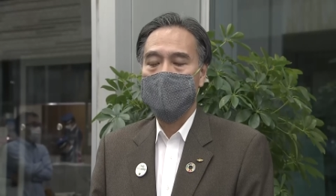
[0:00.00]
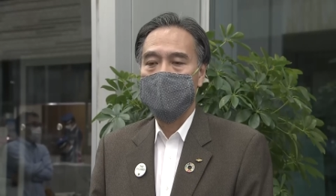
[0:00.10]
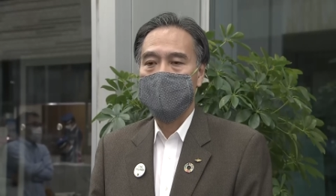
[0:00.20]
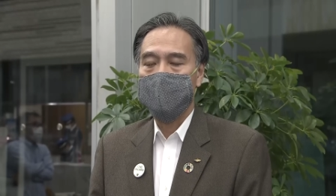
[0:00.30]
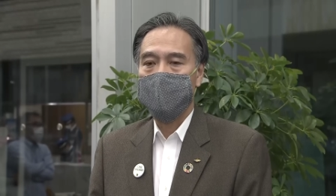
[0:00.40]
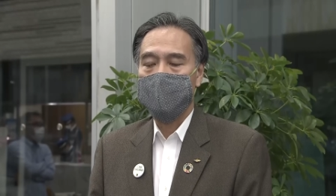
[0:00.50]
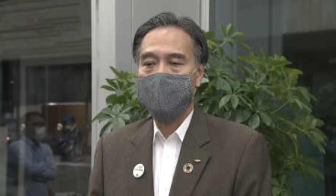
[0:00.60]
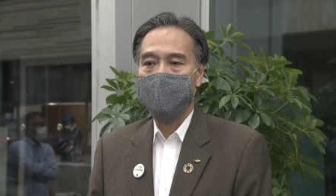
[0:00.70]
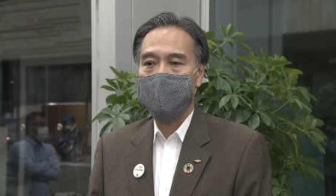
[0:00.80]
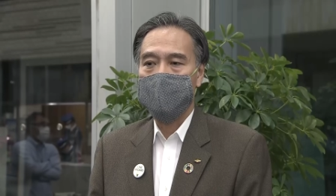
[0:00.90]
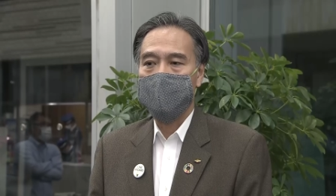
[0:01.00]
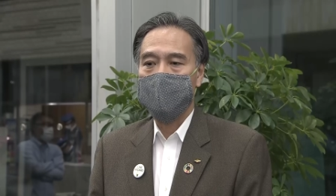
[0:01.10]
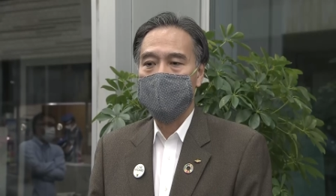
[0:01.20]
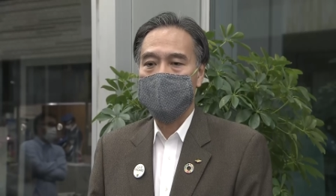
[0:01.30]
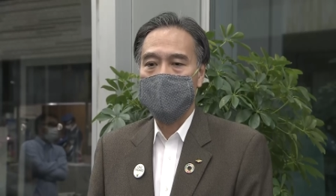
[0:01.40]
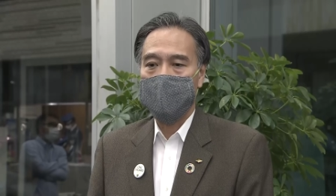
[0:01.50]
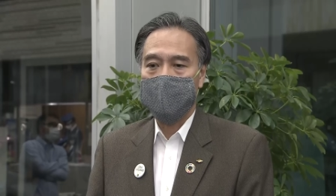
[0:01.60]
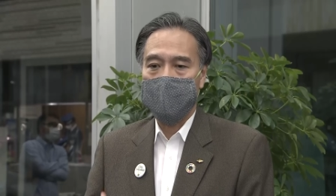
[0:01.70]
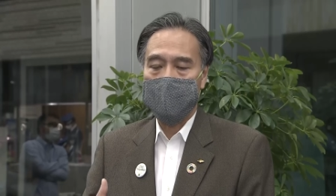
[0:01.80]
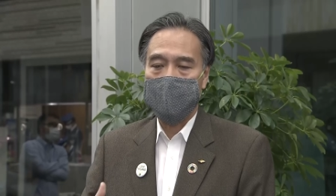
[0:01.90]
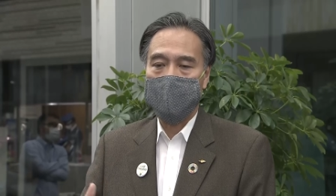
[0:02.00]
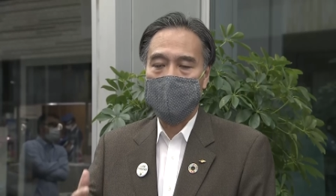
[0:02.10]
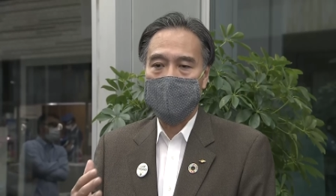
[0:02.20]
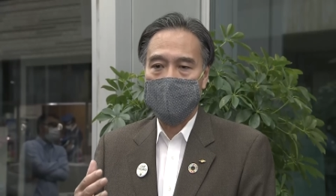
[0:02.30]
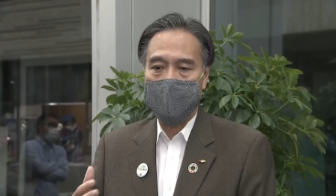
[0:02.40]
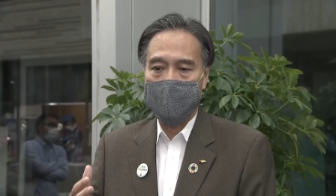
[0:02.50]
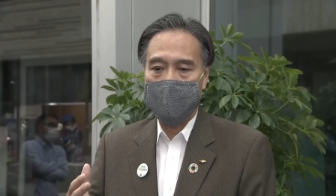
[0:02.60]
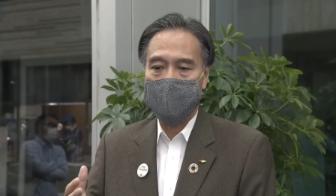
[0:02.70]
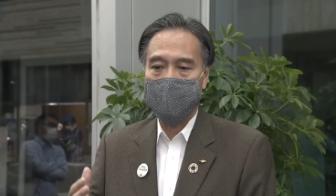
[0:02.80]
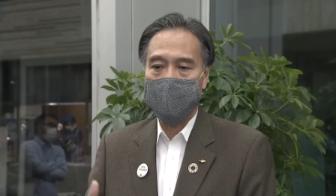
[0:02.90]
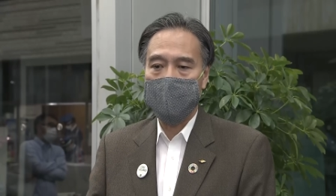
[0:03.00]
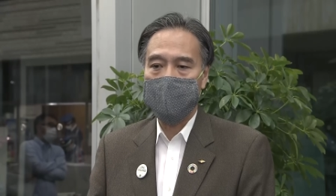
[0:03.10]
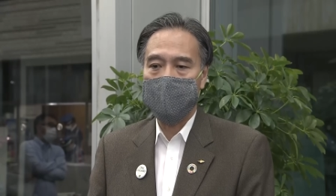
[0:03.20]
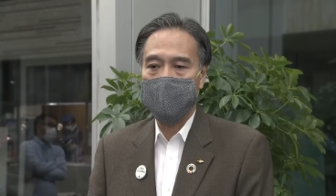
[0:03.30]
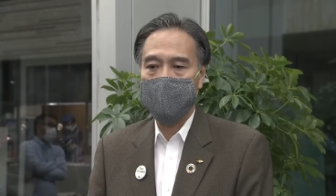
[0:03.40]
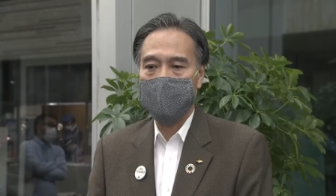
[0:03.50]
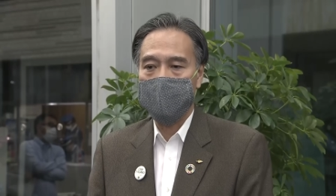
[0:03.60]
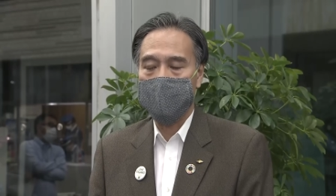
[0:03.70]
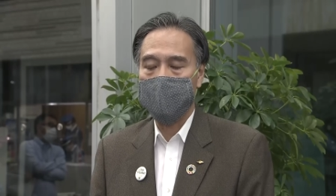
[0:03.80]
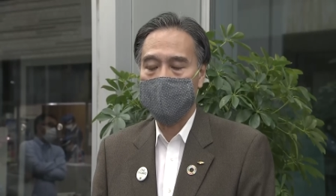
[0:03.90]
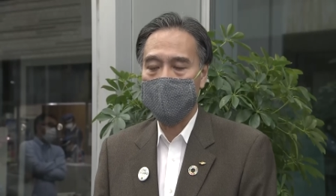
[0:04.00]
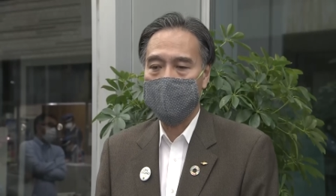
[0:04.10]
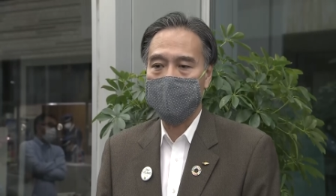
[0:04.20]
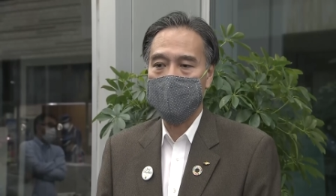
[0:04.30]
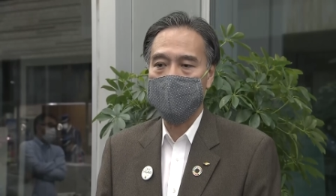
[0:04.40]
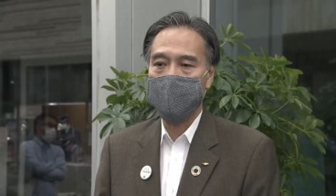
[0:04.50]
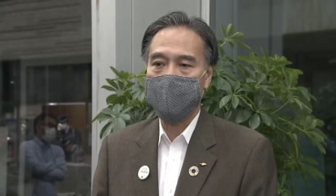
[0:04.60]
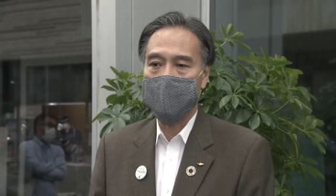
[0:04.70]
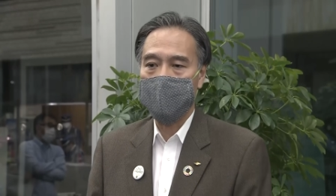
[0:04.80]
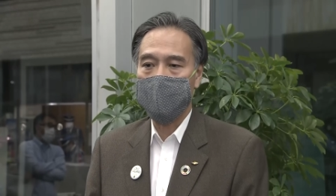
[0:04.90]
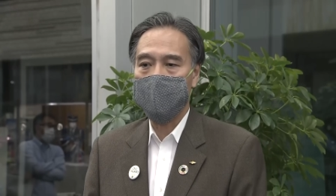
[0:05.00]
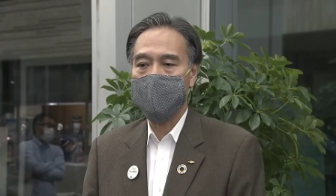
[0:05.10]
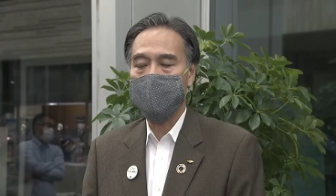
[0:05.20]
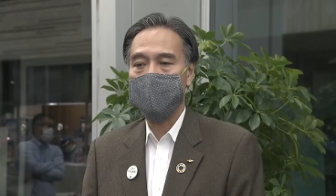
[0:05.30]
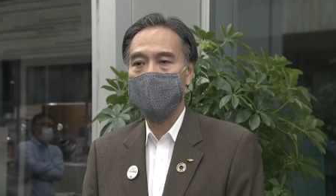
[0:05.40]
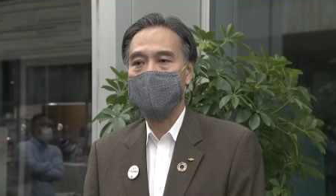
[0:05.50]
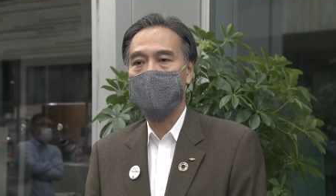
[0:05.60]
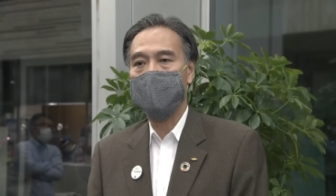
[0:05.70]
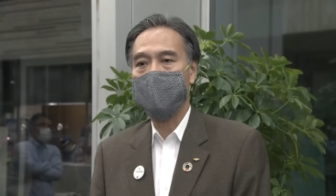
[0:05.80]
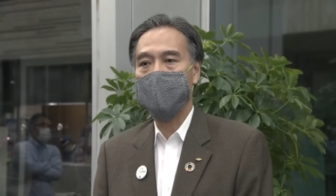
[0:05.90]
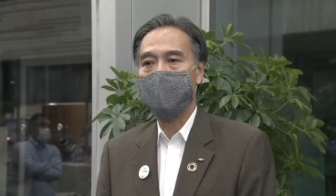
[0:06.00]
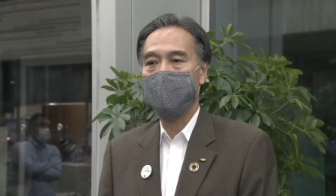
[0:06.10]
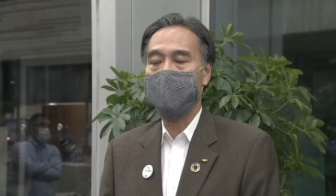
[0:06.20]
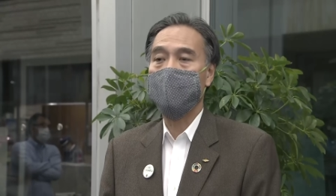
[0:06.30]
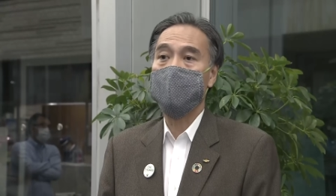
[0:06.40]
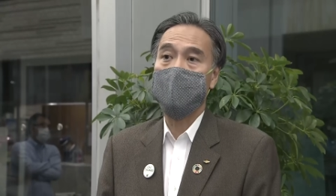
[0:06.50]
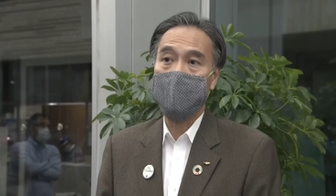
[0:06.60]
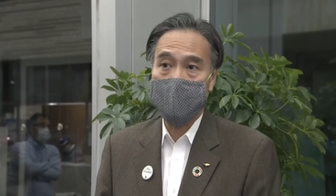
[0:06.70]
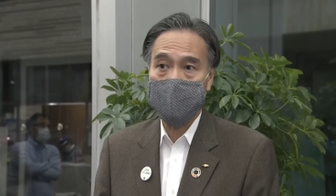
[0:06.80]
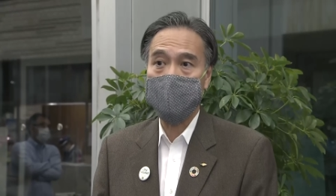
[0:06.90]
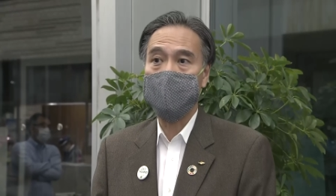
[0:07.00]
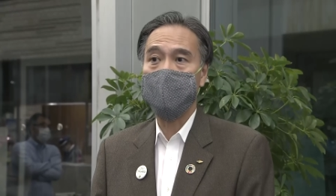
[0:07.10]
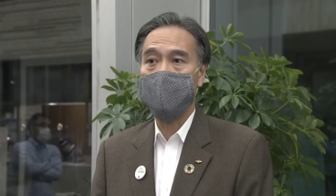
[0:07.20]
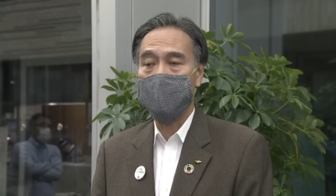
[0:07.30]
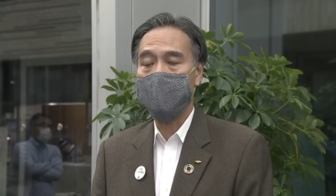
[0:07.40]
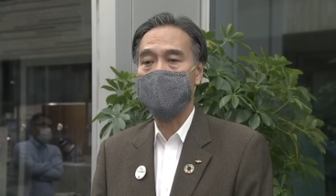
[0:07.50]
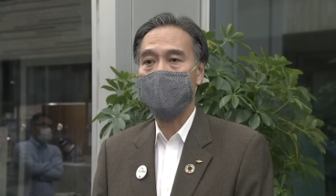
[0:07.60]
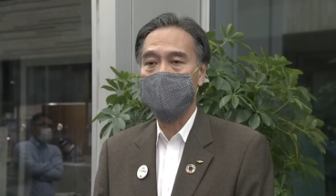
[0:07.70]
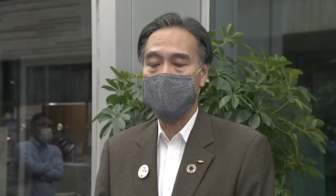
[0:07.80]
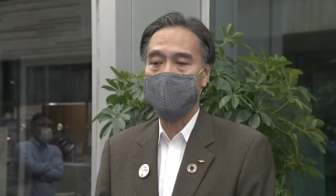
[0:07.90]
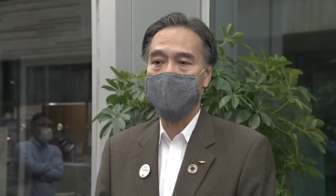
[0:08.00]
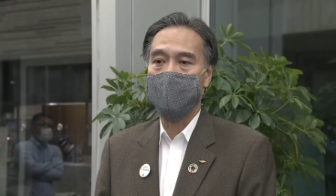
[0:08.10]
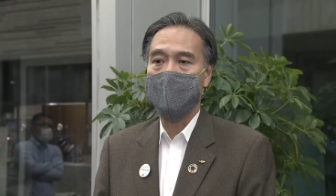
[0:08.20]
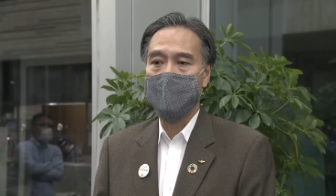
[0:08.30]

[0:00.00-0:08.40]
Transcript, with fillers: あのまあ、これ、え非常にあの多くの国民、あるいは事業者の皆様との生活に影響する話でありますので、